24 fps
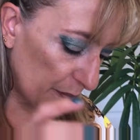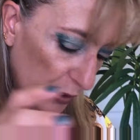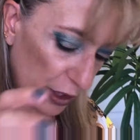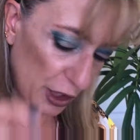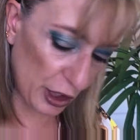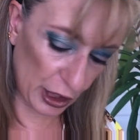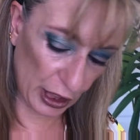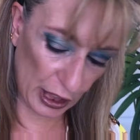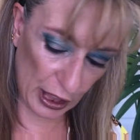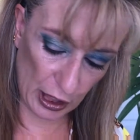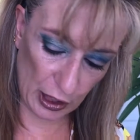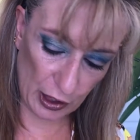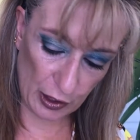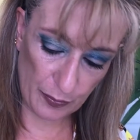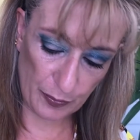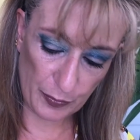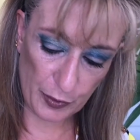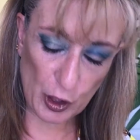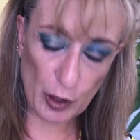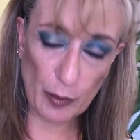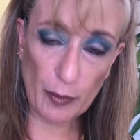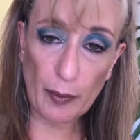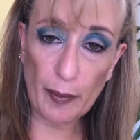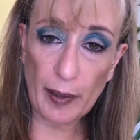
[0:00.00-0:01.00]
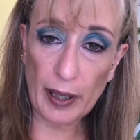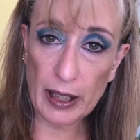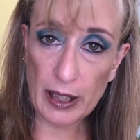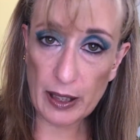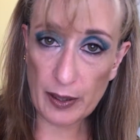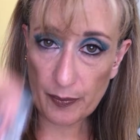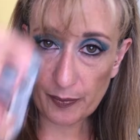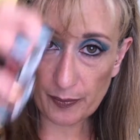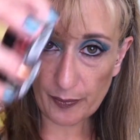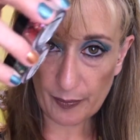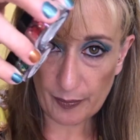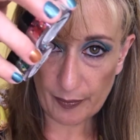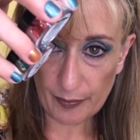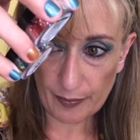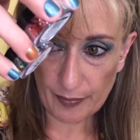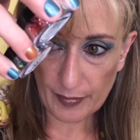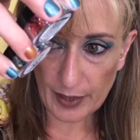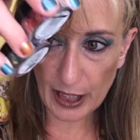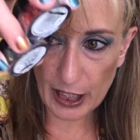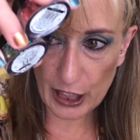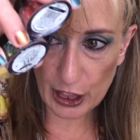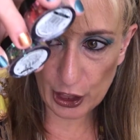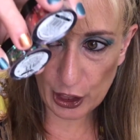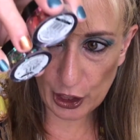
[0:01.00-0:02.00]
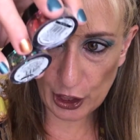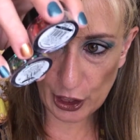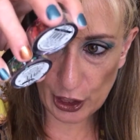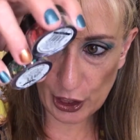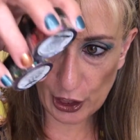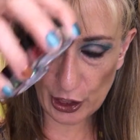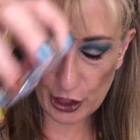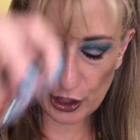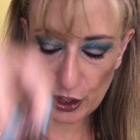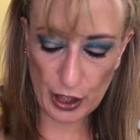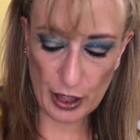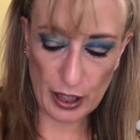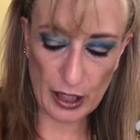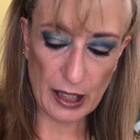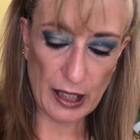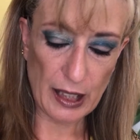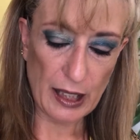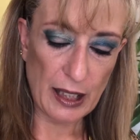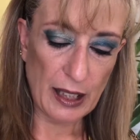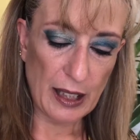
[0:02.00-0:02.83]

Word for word: Yo tengo, como veis, estos dos